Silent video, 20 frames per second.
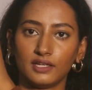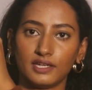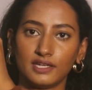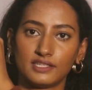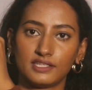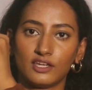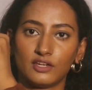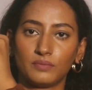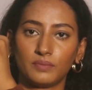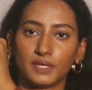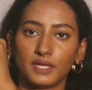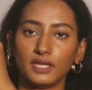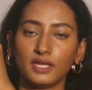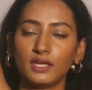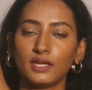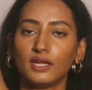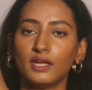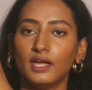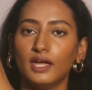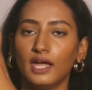इधर भी
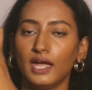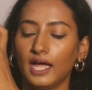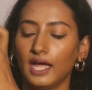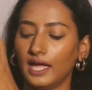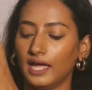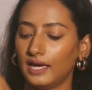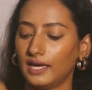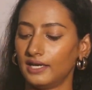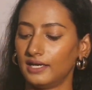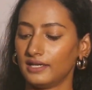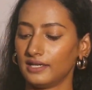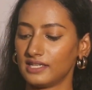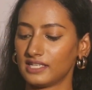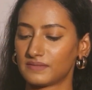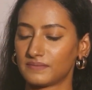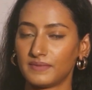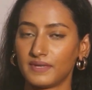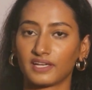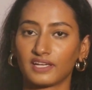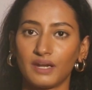एंड
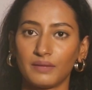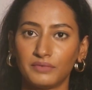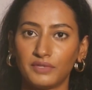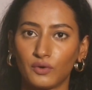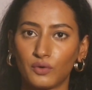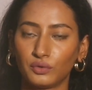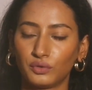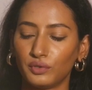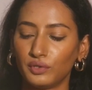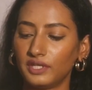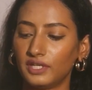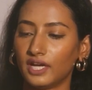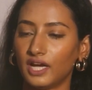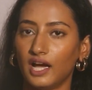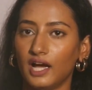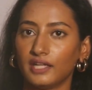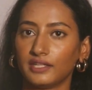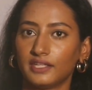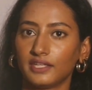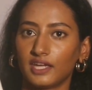इसमें अगर आप देखो तो
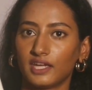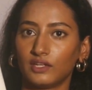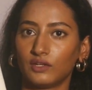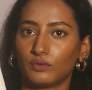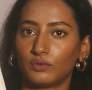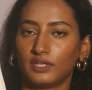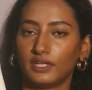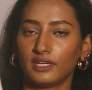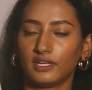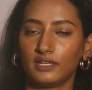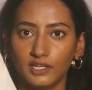यहाँ तक इन्होंने